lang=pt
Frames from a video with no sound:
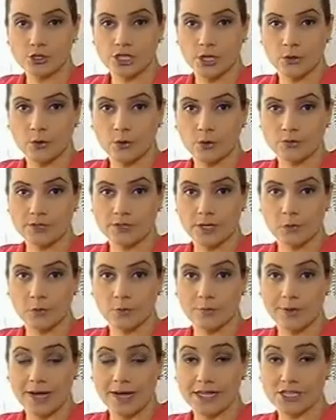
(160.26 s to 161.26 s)
conta com
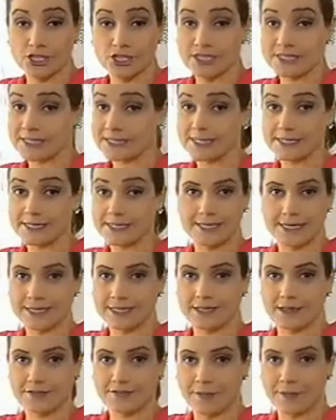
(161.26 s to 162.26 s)
mais de
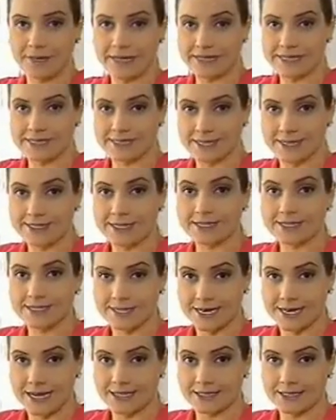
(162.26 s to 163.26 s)
60 famílias
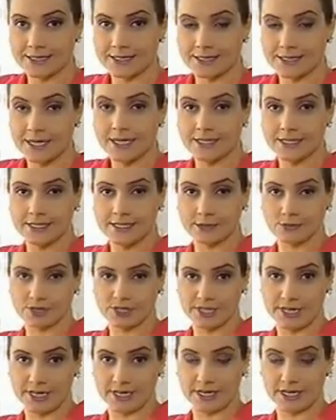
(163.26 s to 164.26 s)
cadastradas. São
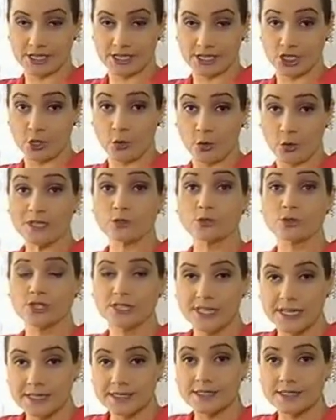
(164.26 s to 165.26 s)
cerca de
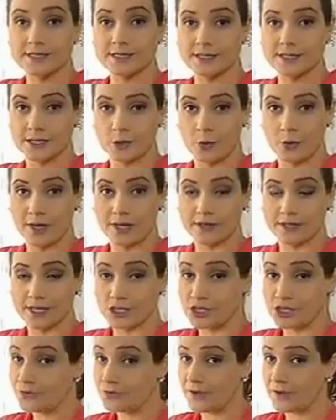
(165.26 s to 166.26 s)
450
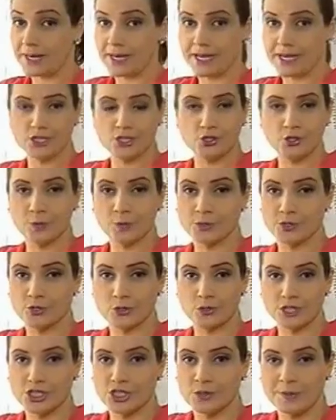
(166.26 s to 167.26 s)
diferentes
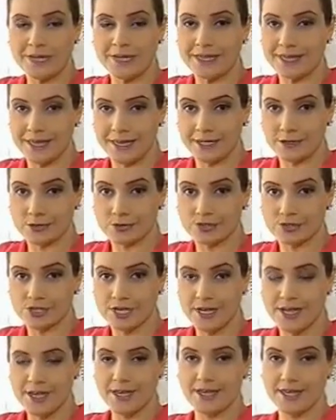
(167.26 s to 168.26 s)
opções de brinquedos,
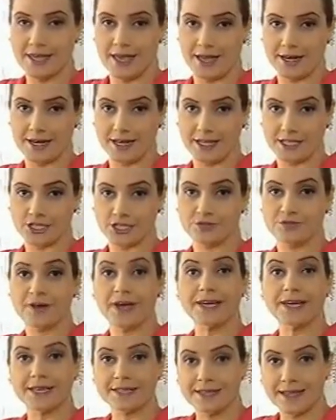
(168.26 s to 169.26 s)
que além de
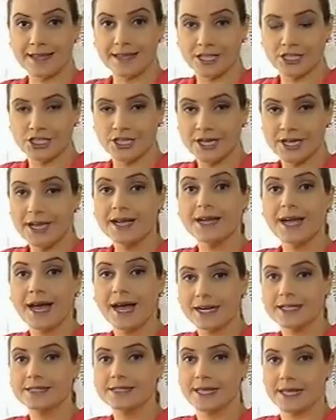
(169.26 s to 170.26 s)
variedade,
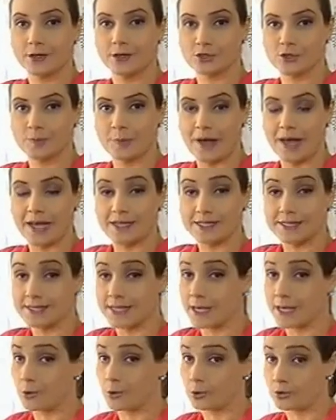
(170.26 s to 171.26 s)
garantem aos pais
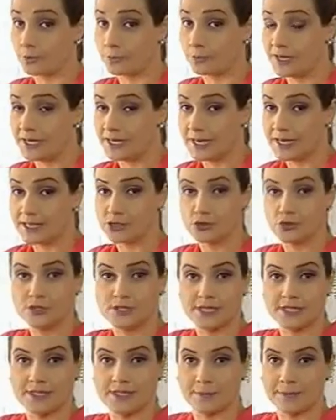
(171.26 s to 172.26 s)
economia e
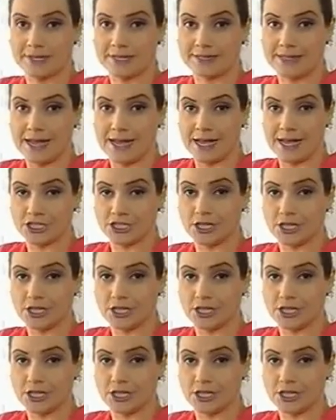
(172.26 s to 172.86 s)
sustentabilidade